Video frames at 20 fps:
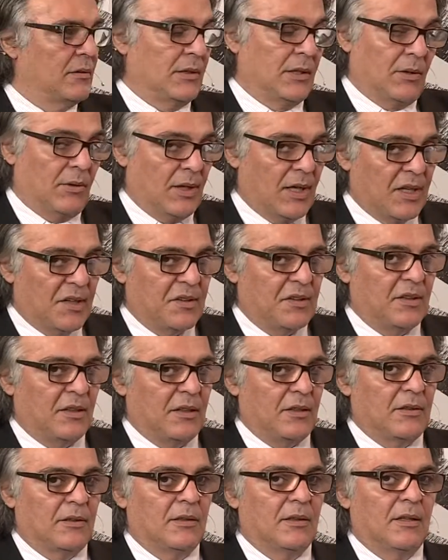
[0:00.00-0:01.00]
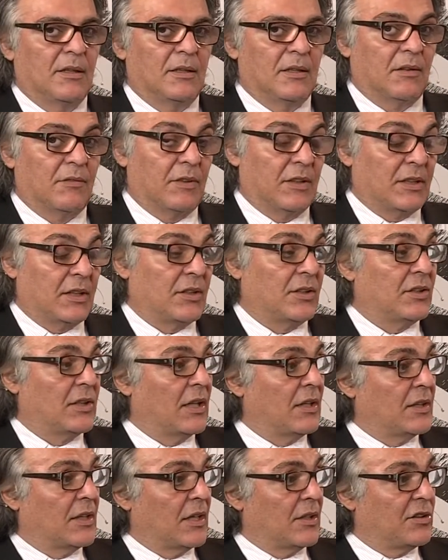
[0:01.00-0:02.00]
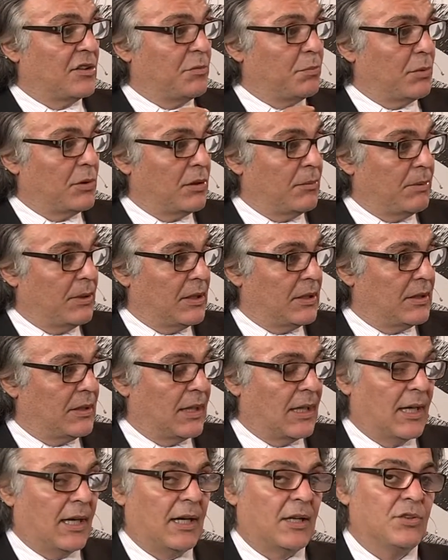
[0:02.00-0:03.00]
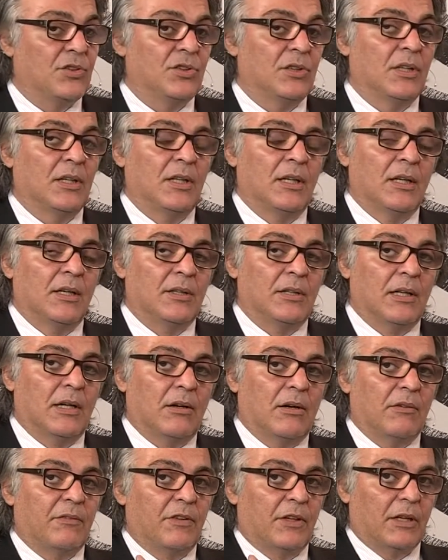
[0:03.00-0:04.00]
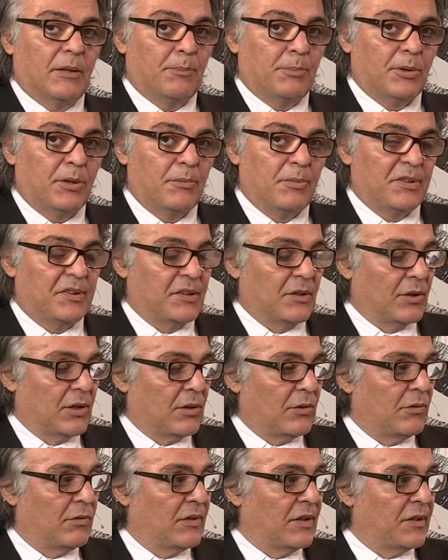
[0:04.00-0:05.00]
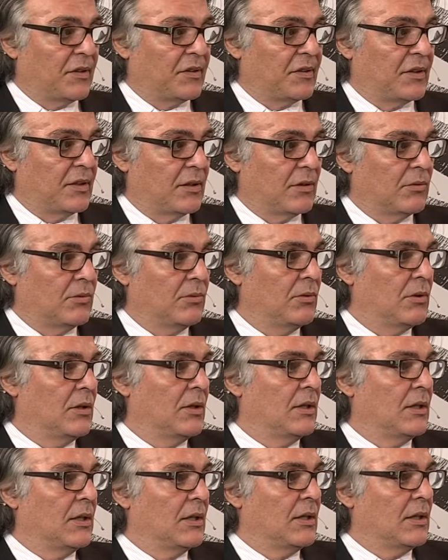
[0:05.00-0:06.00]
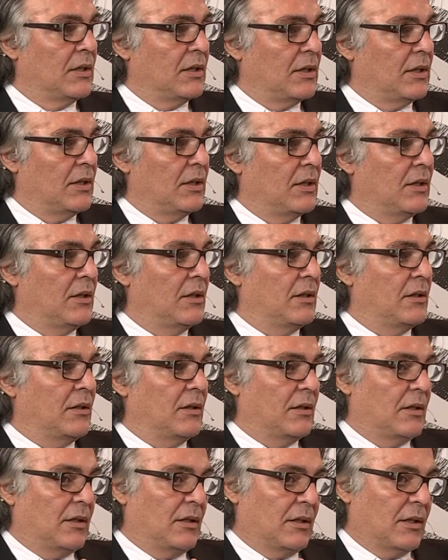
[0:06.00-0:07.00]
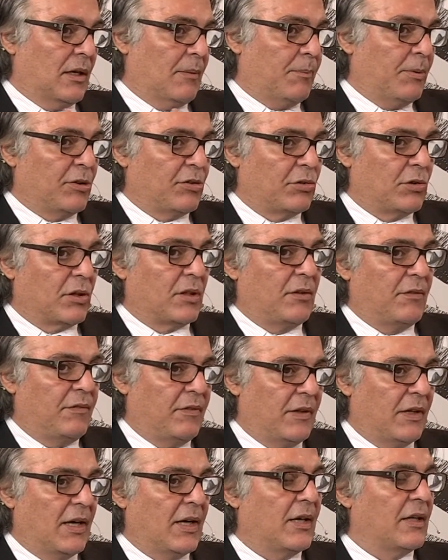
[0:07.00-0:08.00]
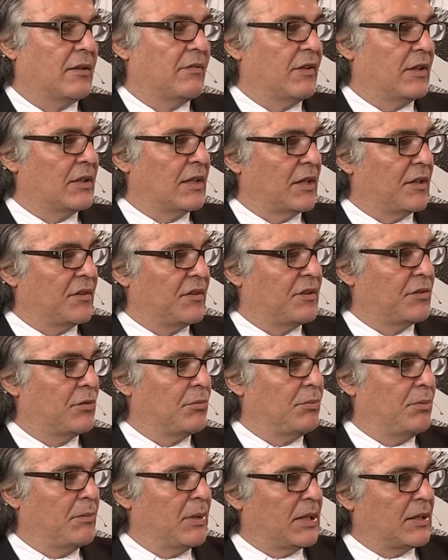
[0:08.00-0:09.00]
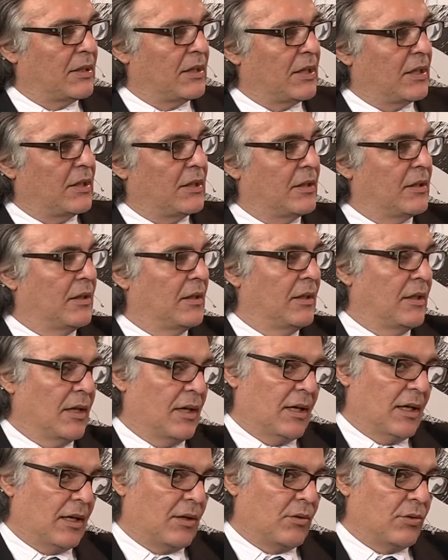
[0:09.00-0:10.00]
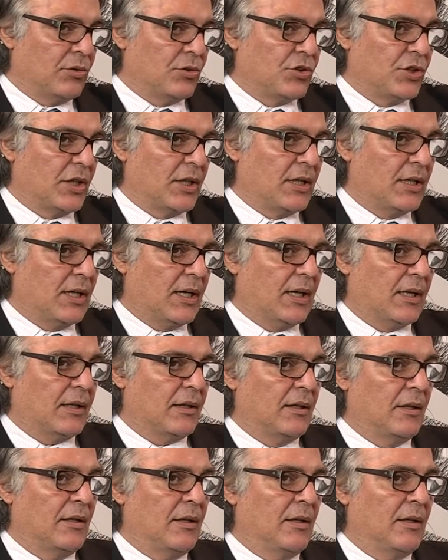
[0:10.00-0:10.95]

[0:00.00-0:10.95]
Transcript: Não é assim. Na verdade, tem que ter a disponibilidade, não haver a proibição na convenção e a pessoa que vier vai ter que se submeter a quando chegar,